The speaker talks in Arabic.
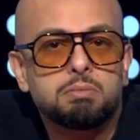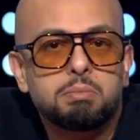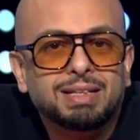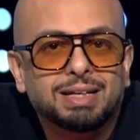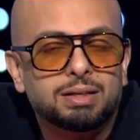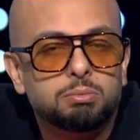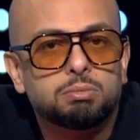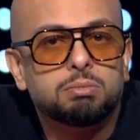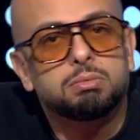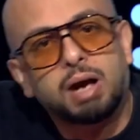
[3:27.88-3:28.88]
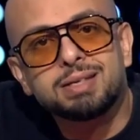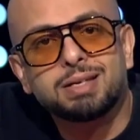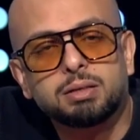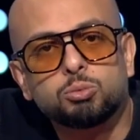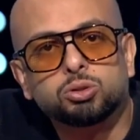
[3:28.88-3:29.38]
بدات
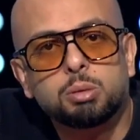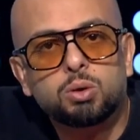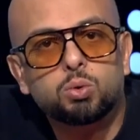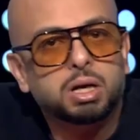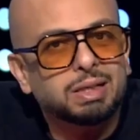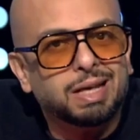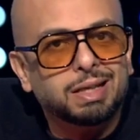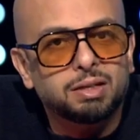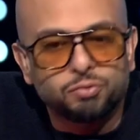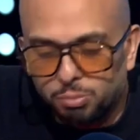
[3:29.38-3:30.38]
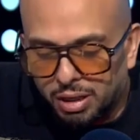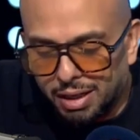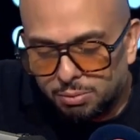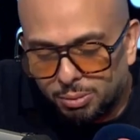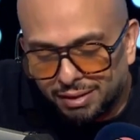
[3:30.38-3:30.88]
حيثيه المؤتمر والراجل اتغدى في يوم من
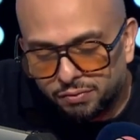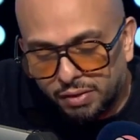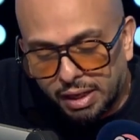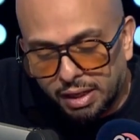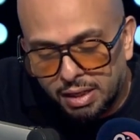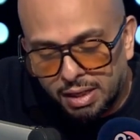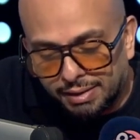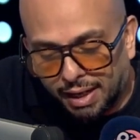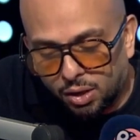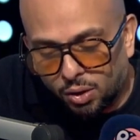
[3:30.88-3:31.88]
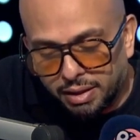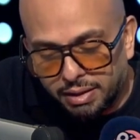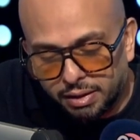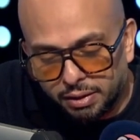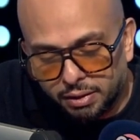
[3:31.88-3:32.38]
الايام وبعدين فجاه دخلوا
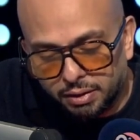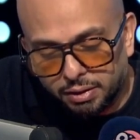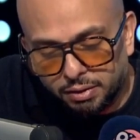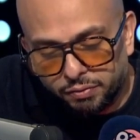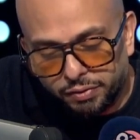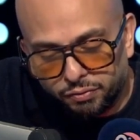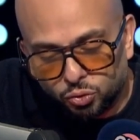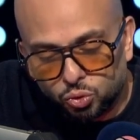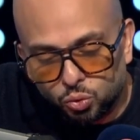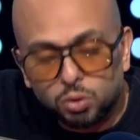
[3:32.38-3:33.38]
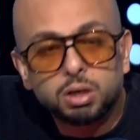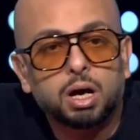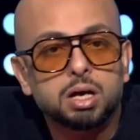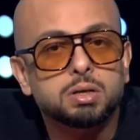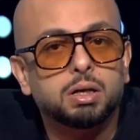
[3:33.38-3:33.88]
عليه في الفندق
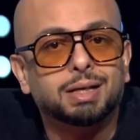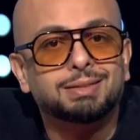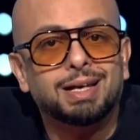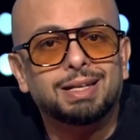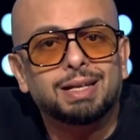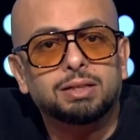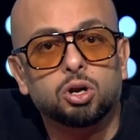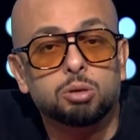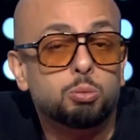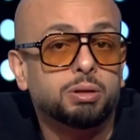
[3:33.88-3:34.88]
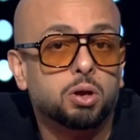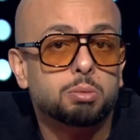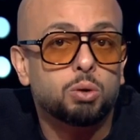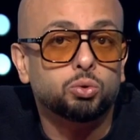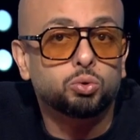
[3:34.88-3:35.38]
وحصل اغتيال ضربوه
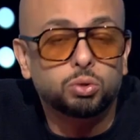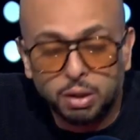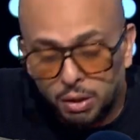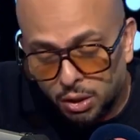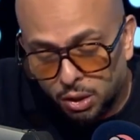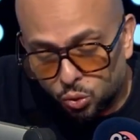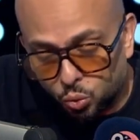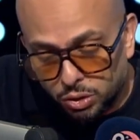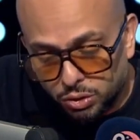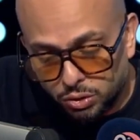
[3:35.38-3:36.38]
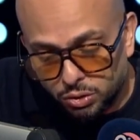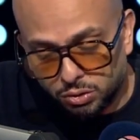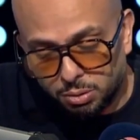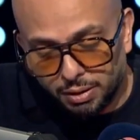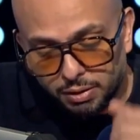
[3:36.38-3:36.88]
بالنار موتوه
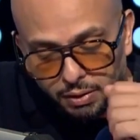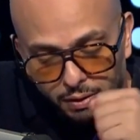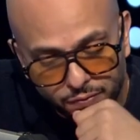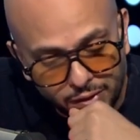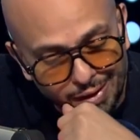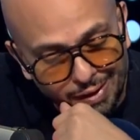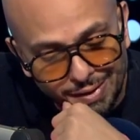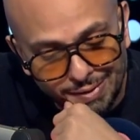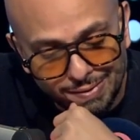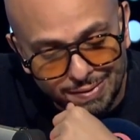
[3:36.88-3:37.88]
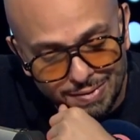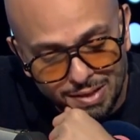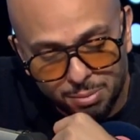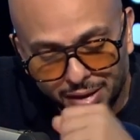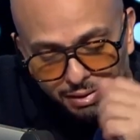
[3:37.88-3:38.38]
وطبعا الفكره كانت
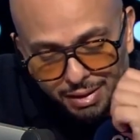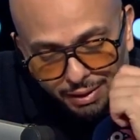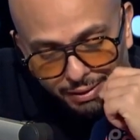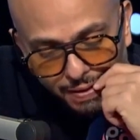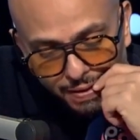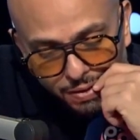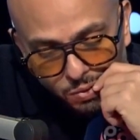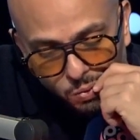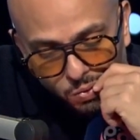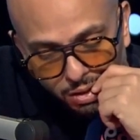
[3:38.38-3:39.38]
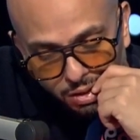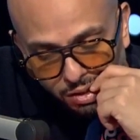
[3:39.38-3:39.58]
صعبه جدا جدا لانه